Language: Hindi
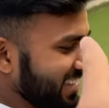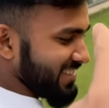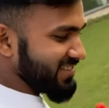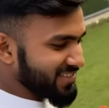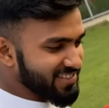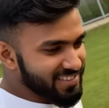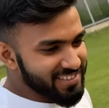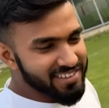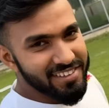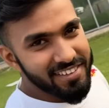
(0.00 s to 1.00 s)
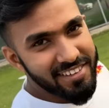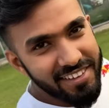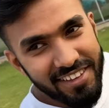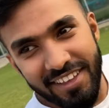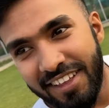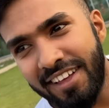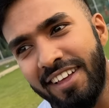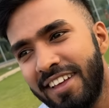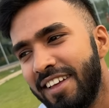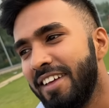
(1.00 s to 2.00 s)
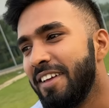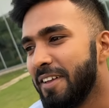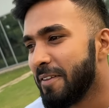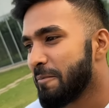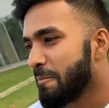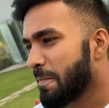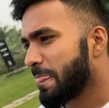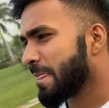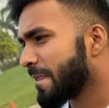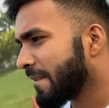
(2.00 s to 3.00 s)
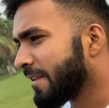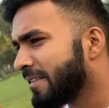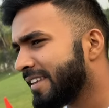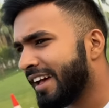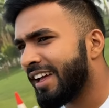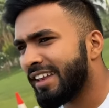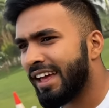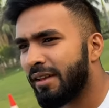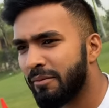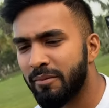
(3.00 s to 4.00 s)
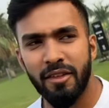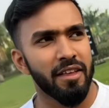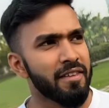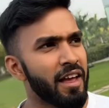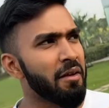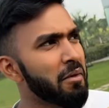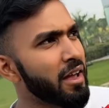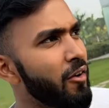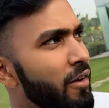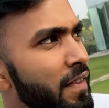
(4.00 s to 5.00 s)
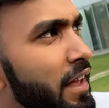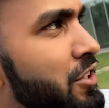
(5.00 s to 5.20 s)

सियान क्या घर में क्या गैराज क्वीन बना के रखोगे उसको निकालो ना क्या हो था एक